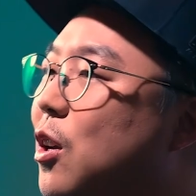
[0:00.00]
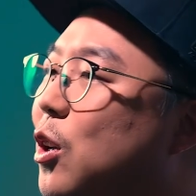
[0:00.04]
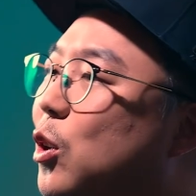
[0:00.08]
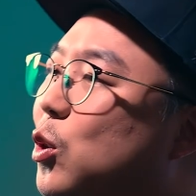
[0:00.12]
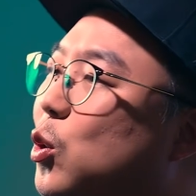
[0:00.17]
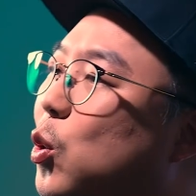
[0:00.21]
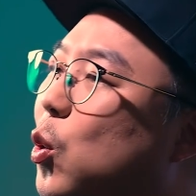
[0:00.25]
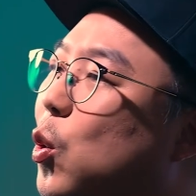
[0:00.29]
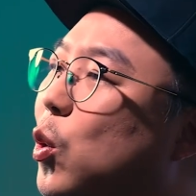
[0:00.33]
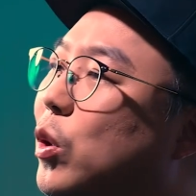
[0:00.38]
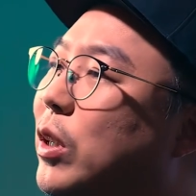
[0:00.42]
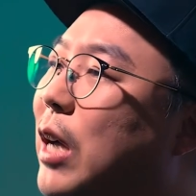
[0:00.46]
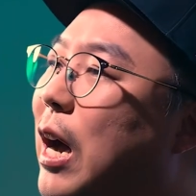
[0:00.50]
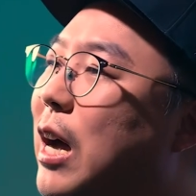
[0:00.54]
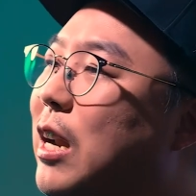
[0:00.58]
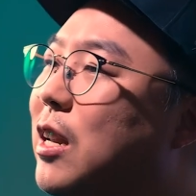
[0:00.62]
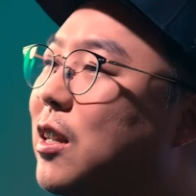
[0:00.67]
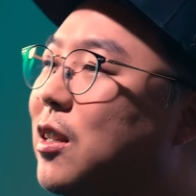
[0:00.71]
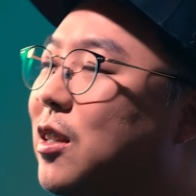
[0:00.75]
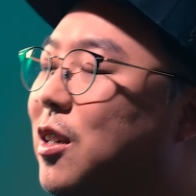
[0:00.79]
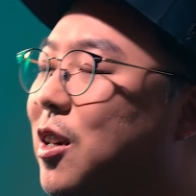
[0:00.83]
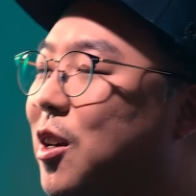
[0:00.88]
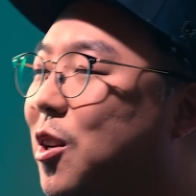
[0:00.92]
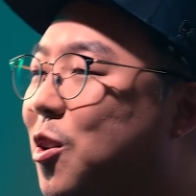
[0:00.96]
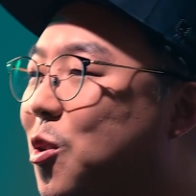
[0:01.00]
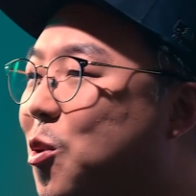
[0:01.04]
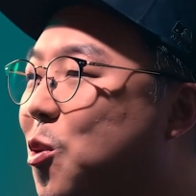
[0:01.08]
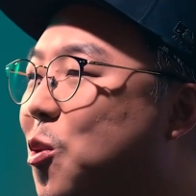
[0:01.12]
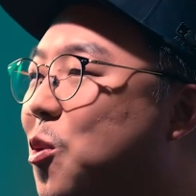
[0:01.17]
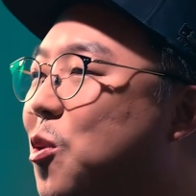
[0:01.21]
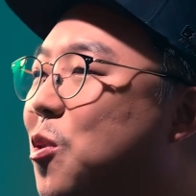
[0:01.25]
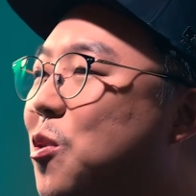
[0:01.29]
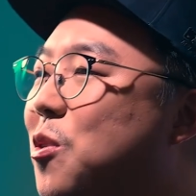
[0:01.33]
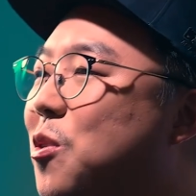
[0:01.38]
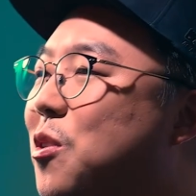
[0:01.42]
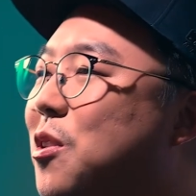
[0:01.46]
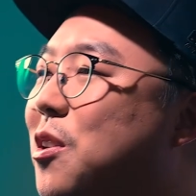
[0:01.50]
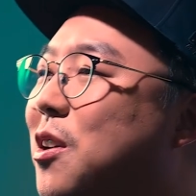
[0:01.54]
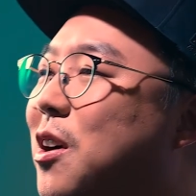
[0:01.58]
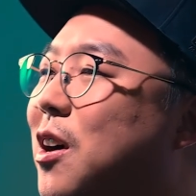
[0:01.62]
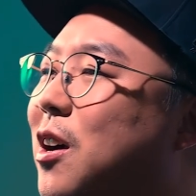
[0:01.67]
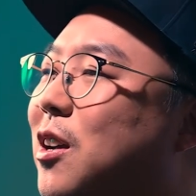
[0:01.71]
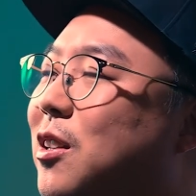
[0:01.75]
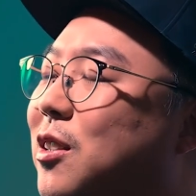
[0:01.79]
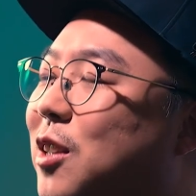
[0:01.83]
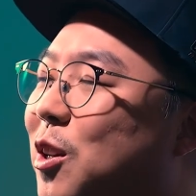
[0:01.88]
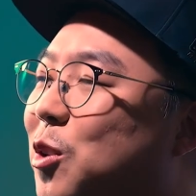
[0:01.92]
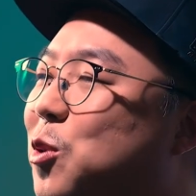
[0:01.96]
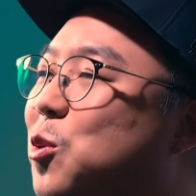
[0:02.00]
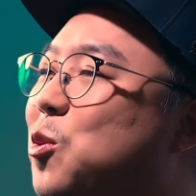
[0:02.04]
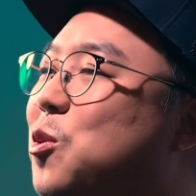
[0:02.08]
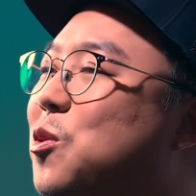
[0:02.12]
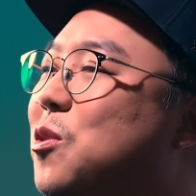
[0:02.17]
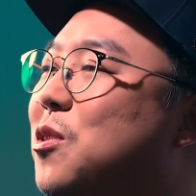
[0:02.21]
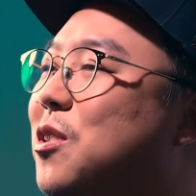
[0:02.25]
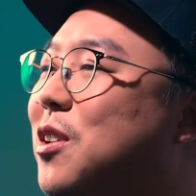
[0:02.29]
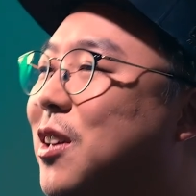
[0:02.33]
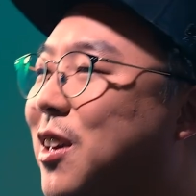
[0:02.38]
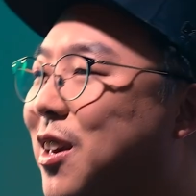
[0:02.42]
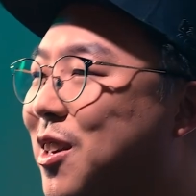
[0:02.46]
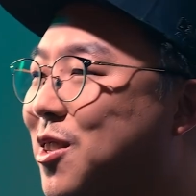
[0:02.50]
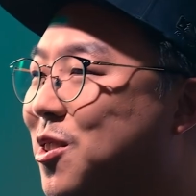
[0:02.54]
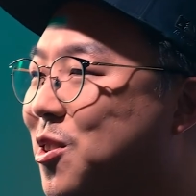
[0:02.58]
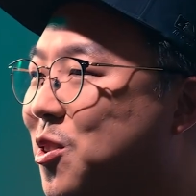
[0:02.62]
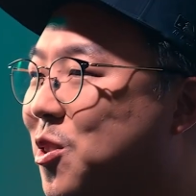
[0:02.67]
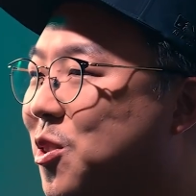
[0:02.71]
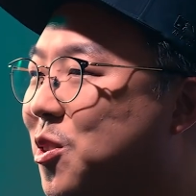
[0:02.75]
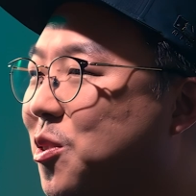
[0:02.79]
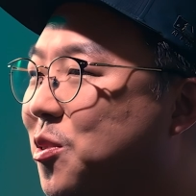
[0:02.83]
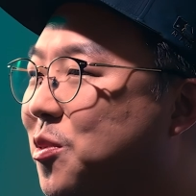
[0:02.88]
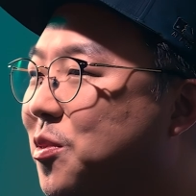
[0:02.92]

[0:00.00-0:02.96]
또 다른 길로 갈 때도 있겠죠.